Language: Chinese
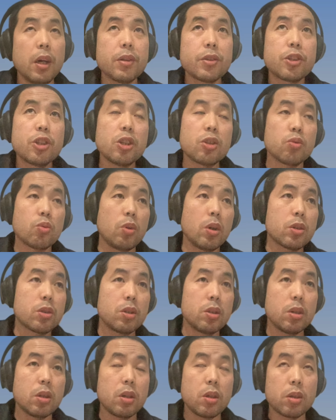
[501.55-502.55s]
啊，这主
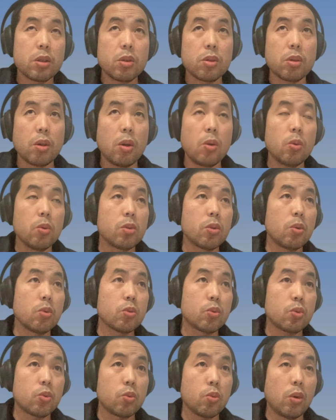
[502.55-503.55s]
要是这是欧
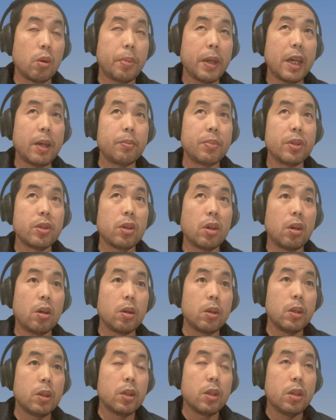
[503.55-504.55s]
洲左派比
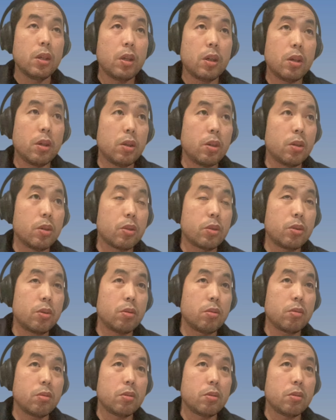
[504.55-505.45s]
较，嗯，